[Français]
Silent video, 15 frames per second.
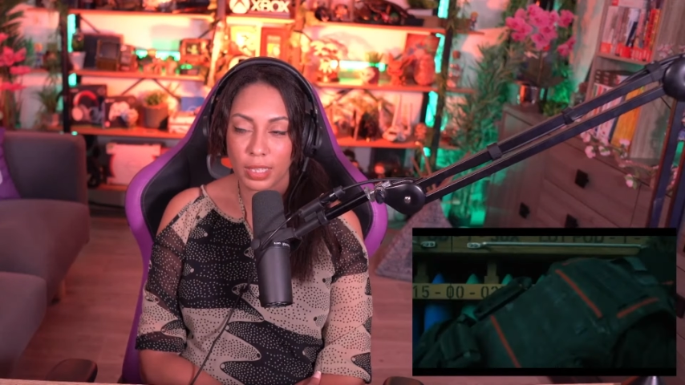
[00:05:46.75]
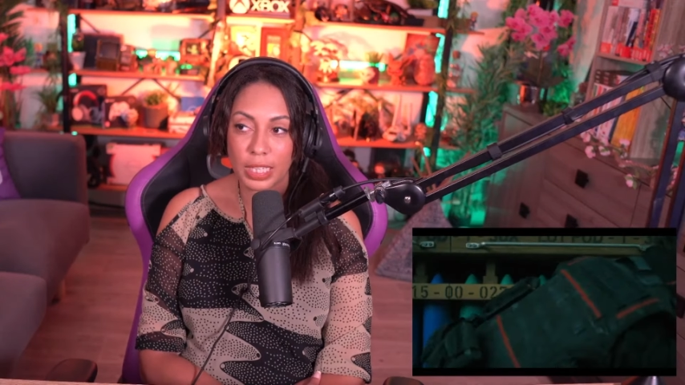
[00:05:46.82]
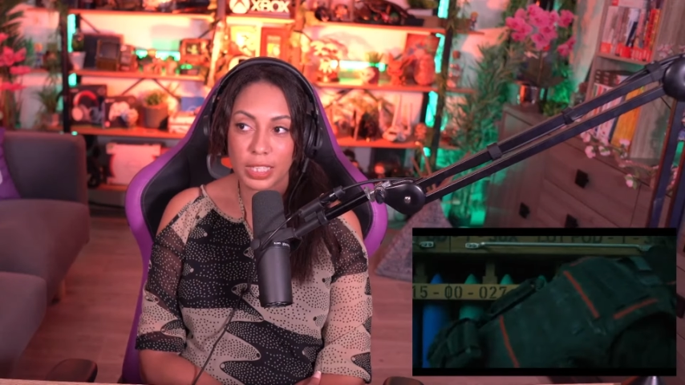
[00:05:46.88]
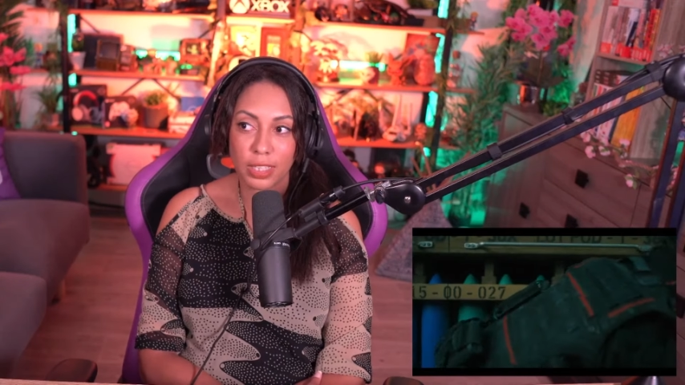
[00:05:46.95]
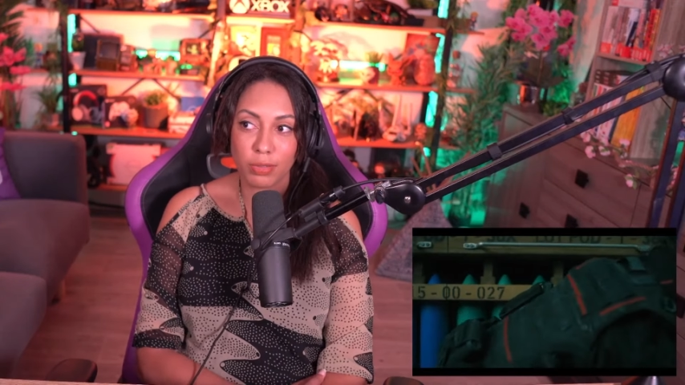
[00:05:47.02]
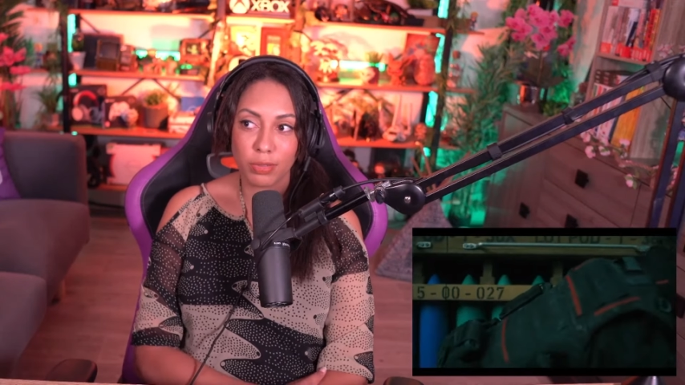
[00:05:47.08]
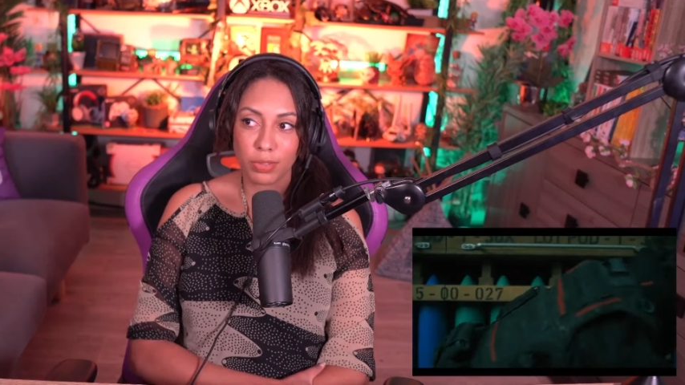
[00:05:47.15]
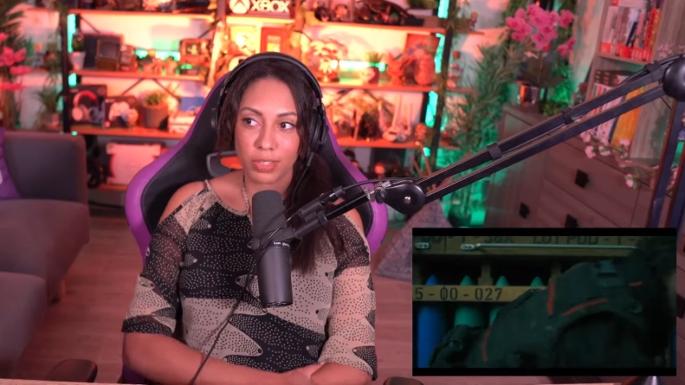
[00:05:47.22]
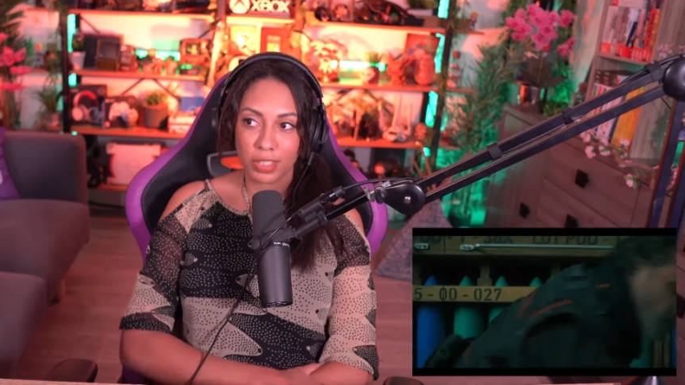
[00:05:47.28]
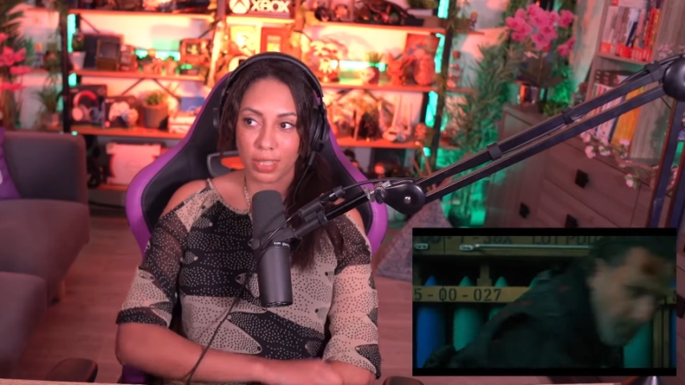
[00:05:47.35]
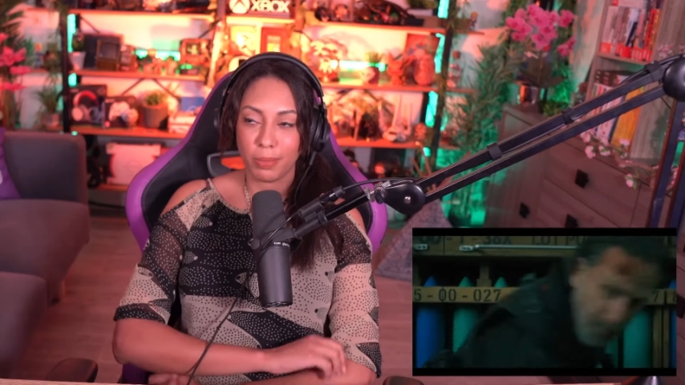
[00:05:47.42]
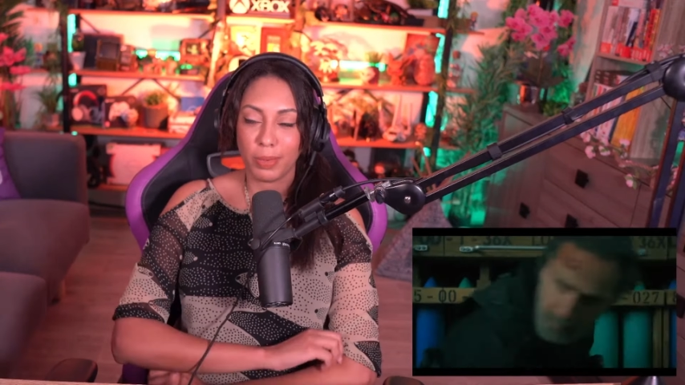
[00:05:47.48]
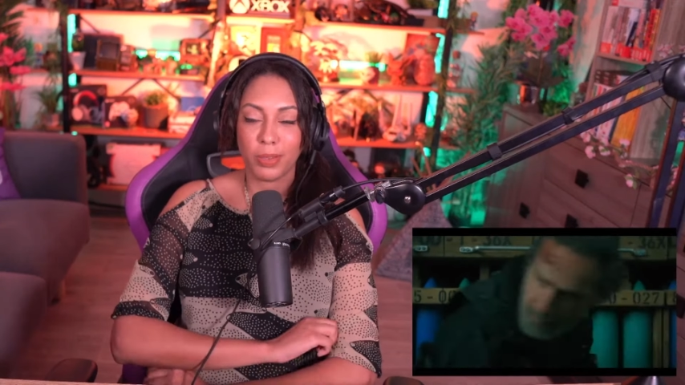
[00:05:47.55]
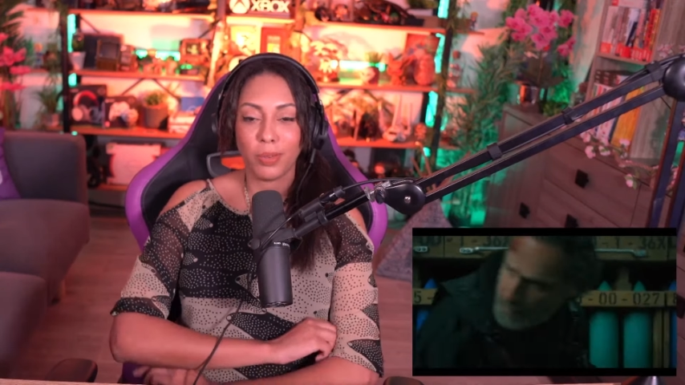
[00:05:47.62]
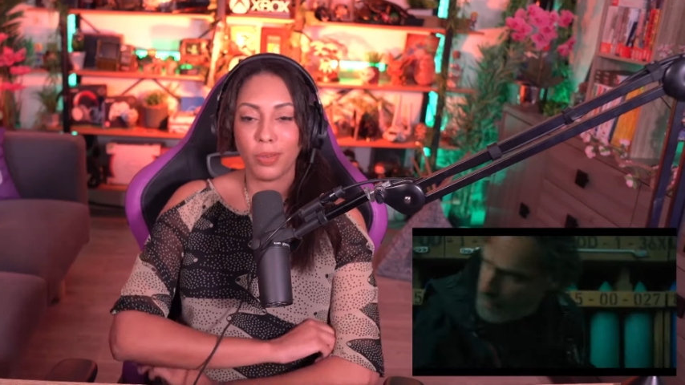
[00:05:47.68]
Ah j'avoue que je
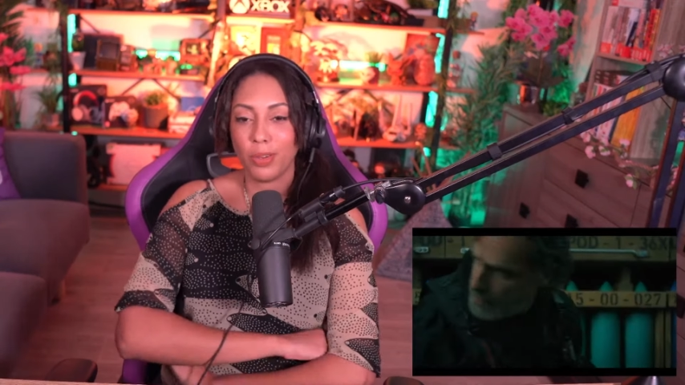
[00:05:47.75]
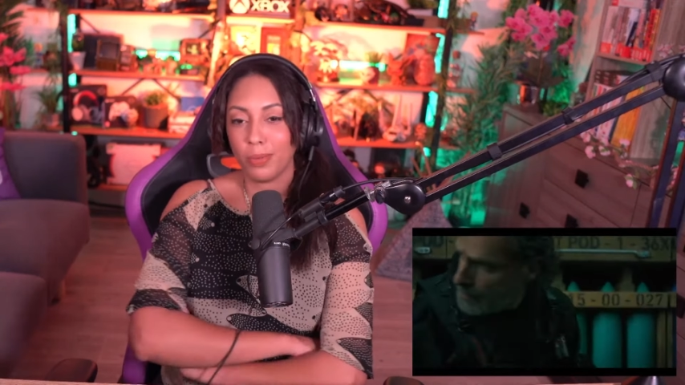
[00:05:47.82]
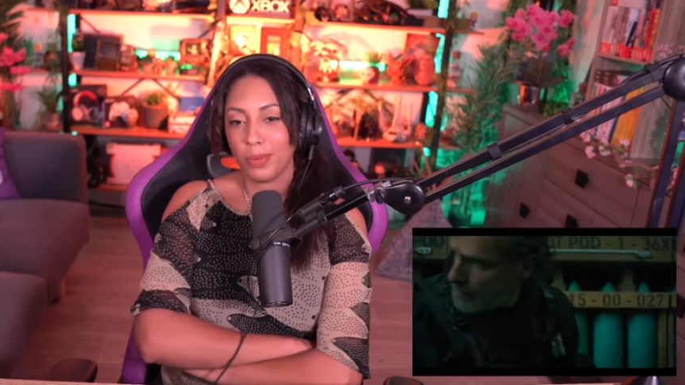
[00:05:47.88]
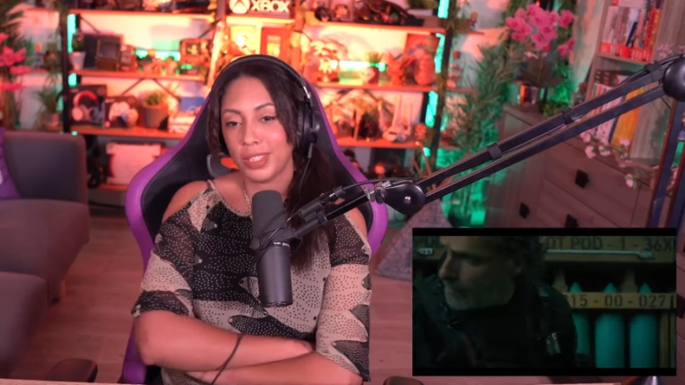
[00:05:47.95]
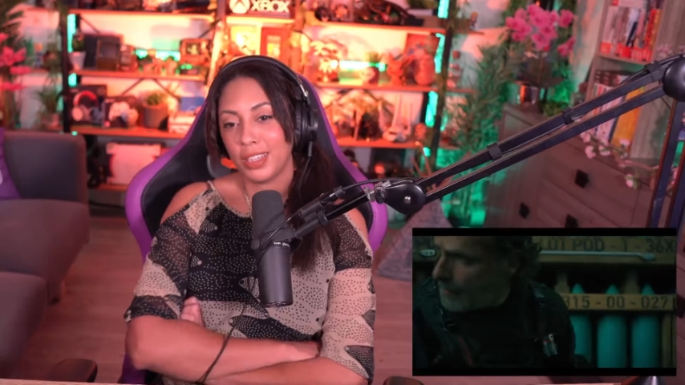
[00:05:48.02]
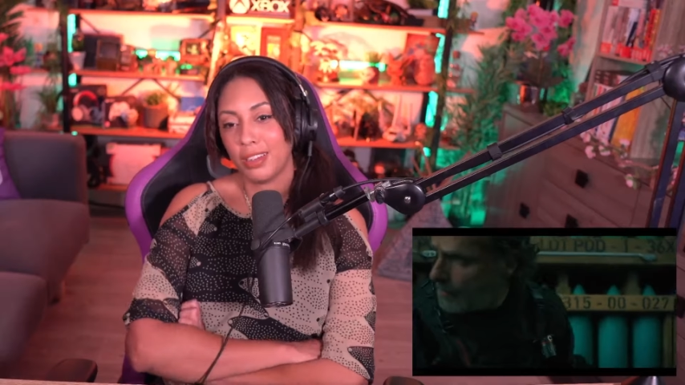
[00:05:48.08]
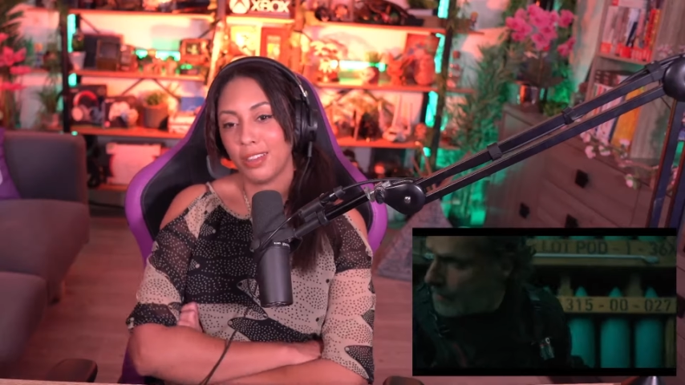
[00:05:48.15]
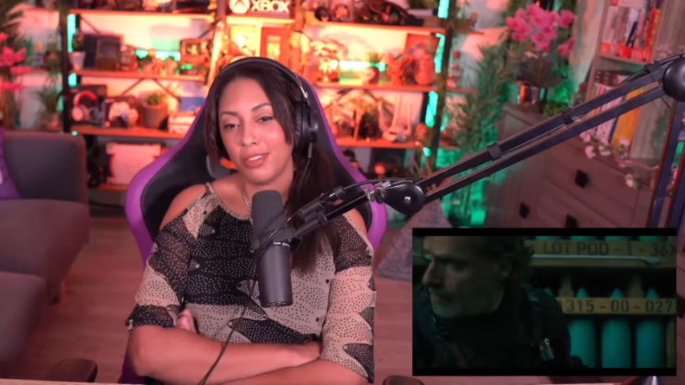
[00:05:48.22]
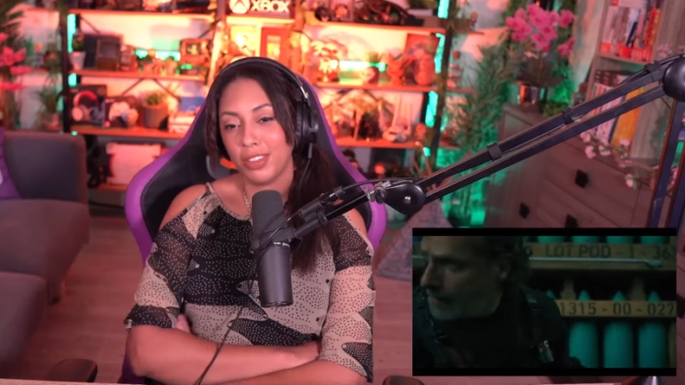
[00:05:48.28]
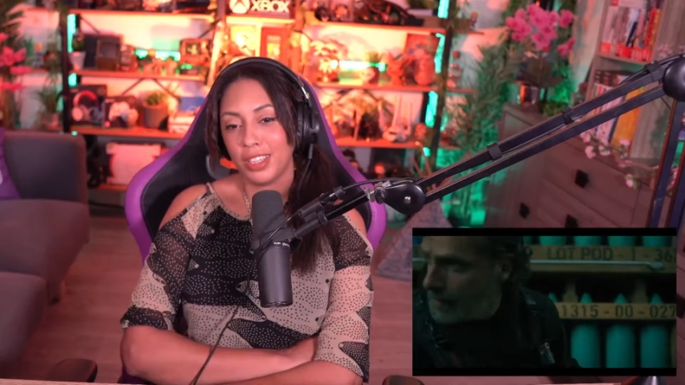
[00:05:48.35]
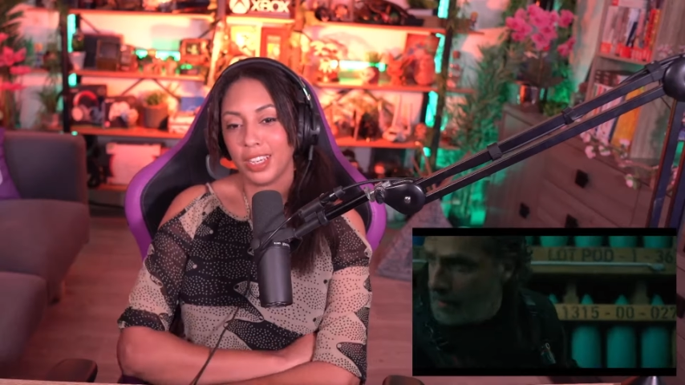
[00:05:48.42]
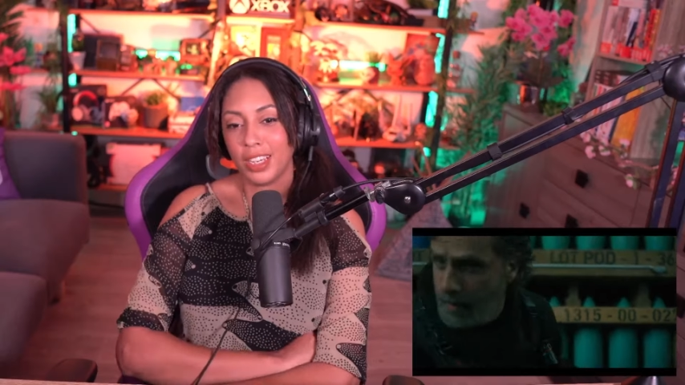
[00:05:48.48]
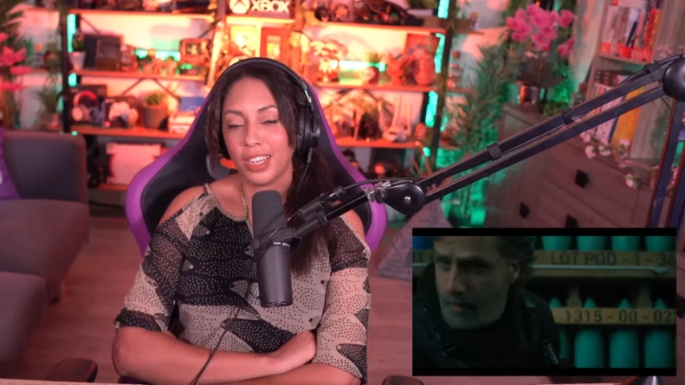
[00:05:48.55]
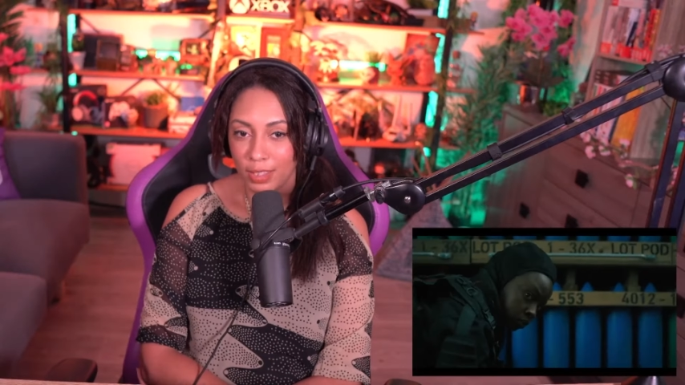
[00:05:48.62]
sais pas trop comment ça va finir là.